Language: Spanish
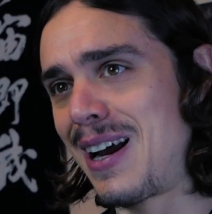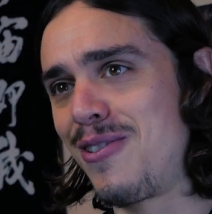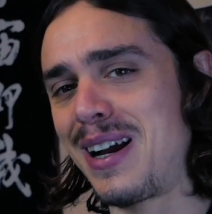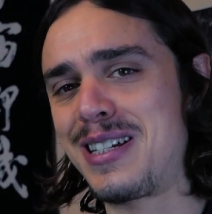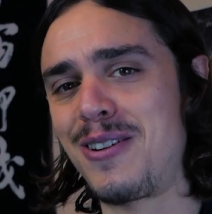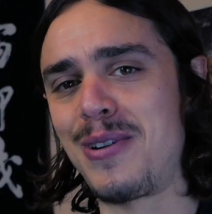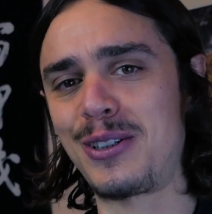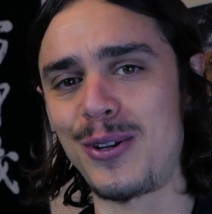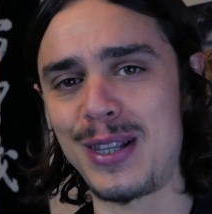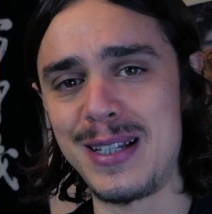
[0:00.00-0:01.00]
ganó casi
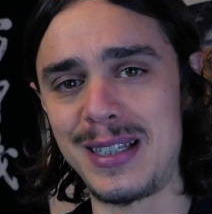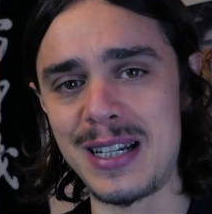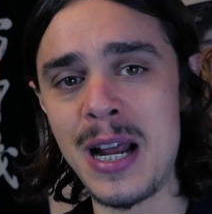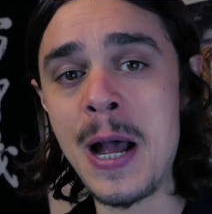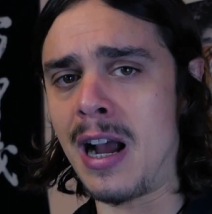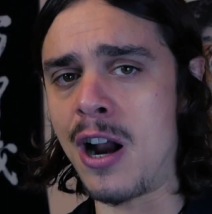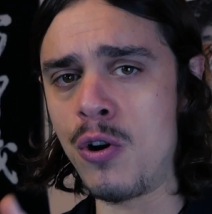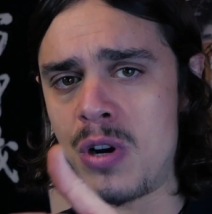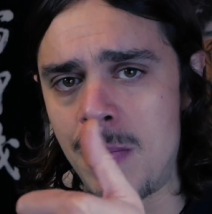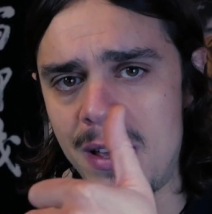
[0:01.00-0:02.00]
400.
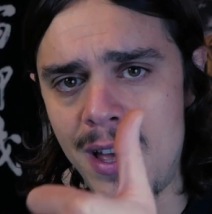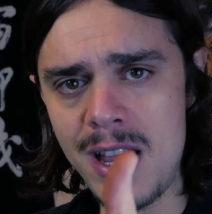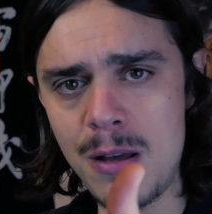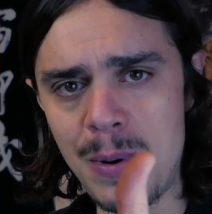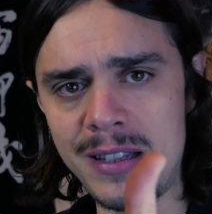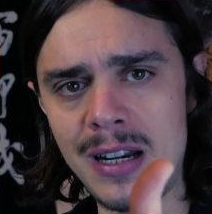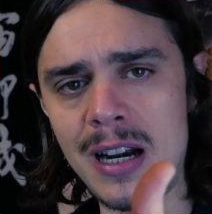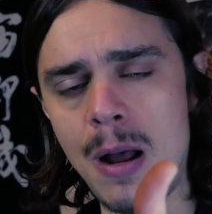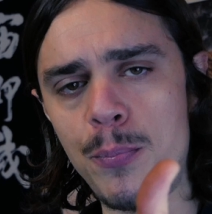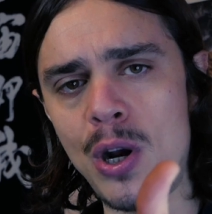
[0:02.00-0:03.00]
Ganó una medalla de plata en
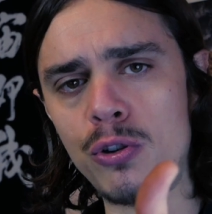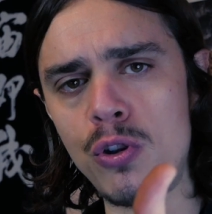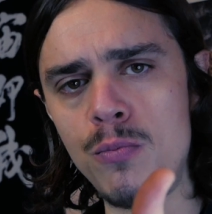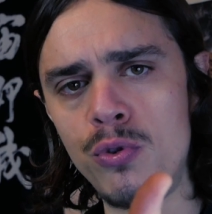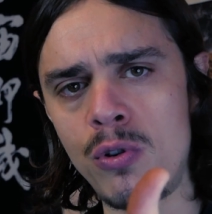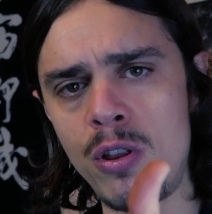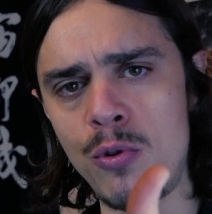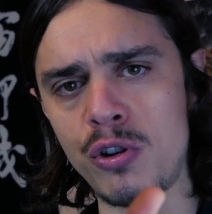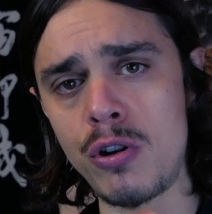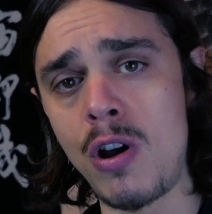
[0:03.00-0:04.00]
el Campeonato del Mundo de
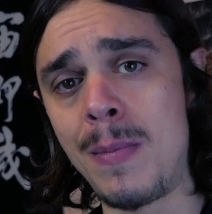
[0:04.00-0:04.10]
Boxeo